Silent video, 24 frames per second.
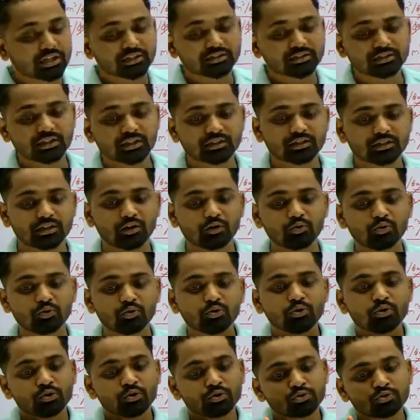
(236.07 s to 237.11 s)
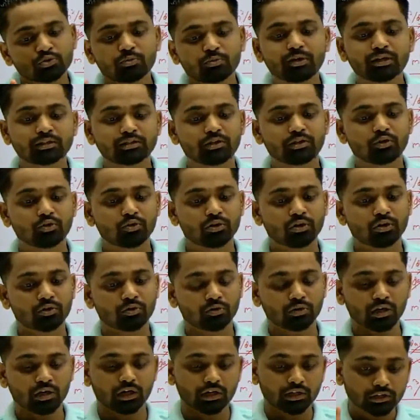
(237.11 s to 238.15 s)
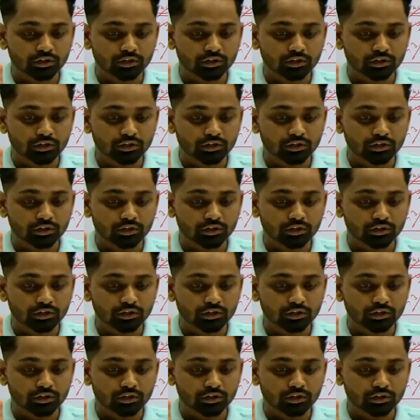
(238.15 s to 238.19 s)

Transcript: सकता हूं तो मैं जरूर करूंगा